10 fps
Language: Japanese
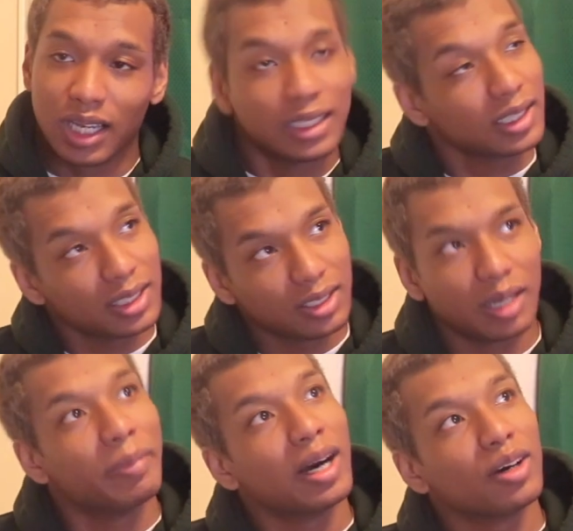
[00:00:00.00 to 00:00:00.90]
あ、出してる
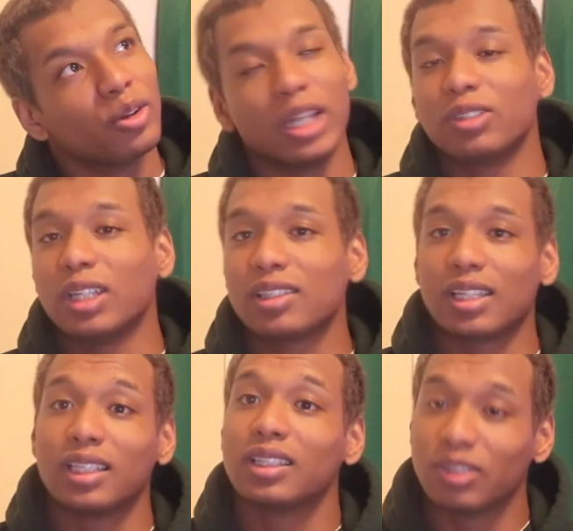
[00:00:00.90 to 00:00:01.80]
か、まあ、この後出す
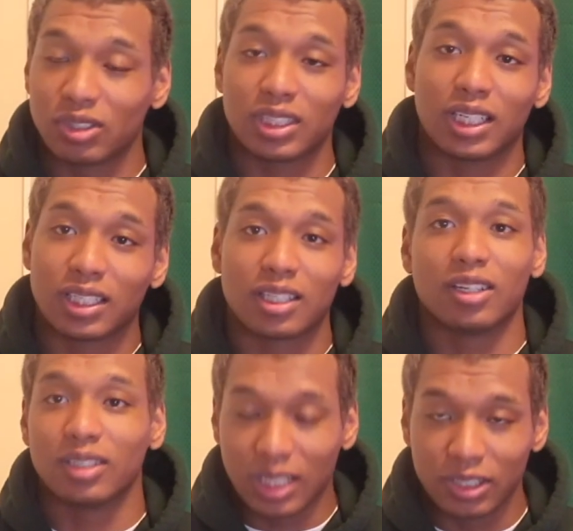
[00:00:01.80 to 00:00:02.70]
か、どっちかですけ
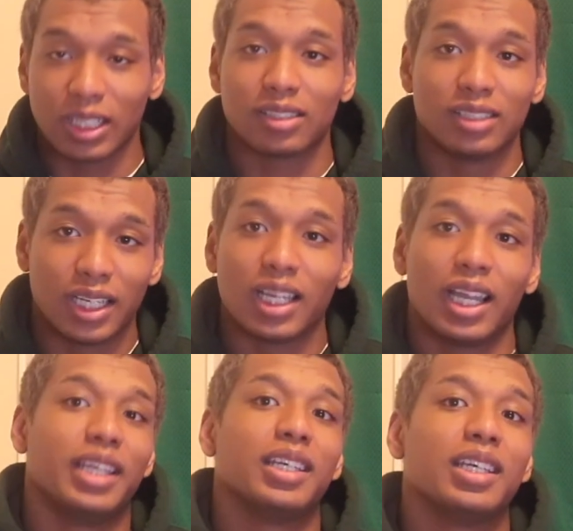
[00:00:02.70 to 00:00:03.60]
ど、あの、出すんで、
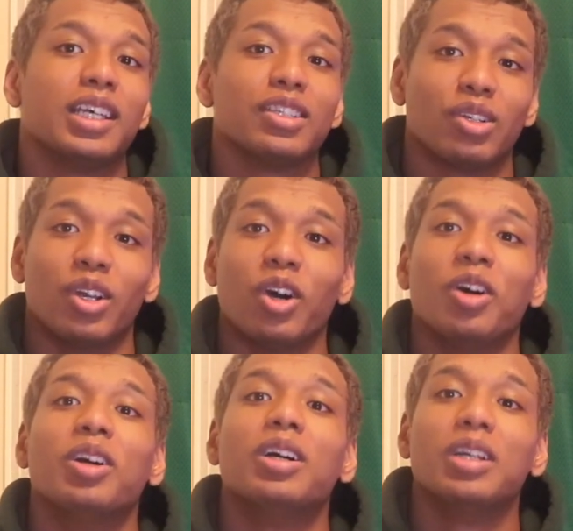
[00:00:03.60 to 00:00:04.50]
はい。それ
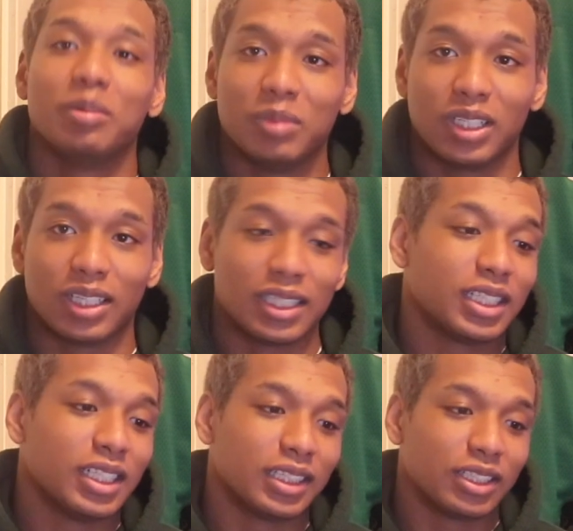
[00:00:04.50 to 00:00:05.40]
を見てください、
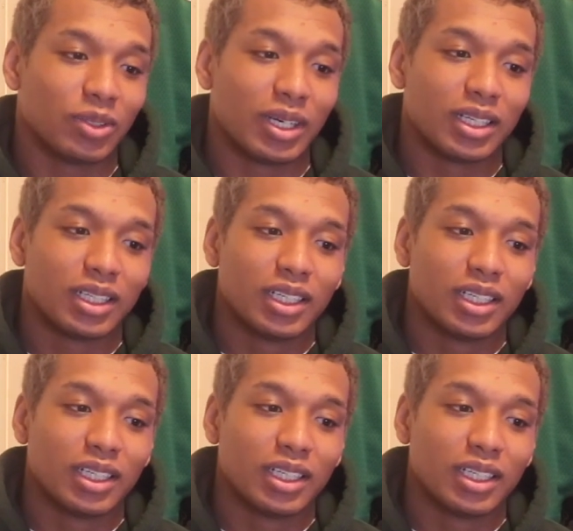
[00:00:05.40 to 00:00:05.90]
気になった人は。